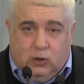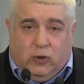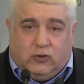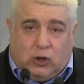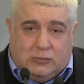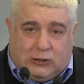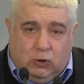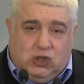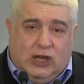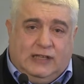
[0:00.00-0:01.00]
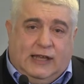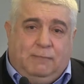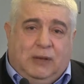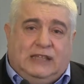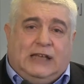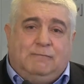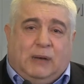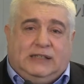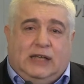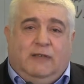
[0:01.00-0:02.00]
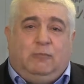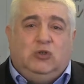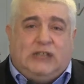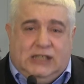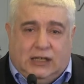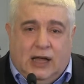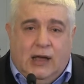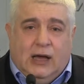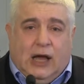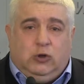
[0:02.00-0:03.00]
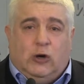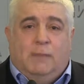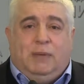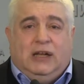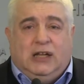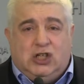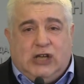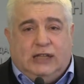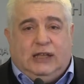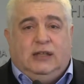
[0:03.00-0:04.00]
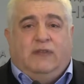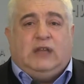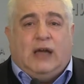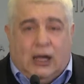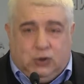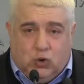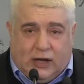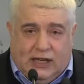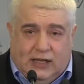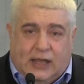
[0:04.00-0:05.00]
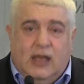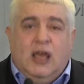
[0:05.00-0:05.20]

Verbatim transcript: то в таком случае те 50% плюс один, которые принадлежат «Нафтогазу Украины»,